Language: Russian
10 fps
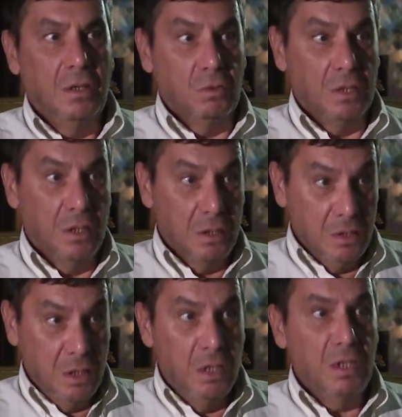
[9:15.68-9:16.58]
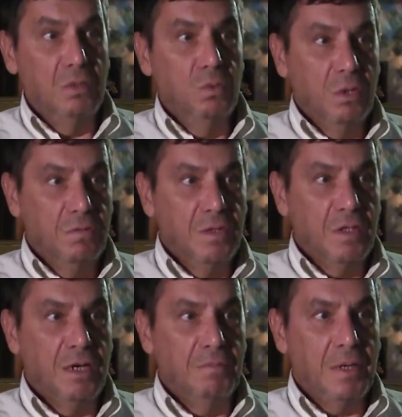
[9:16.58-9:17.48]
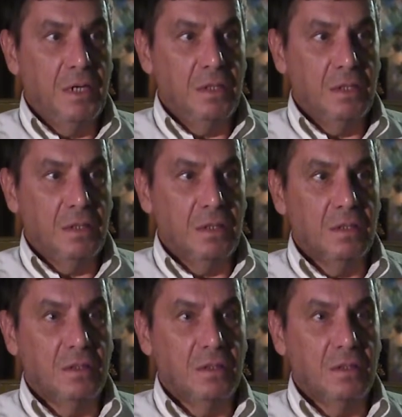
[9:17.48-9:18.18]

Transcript: Вот, э, на уровне компании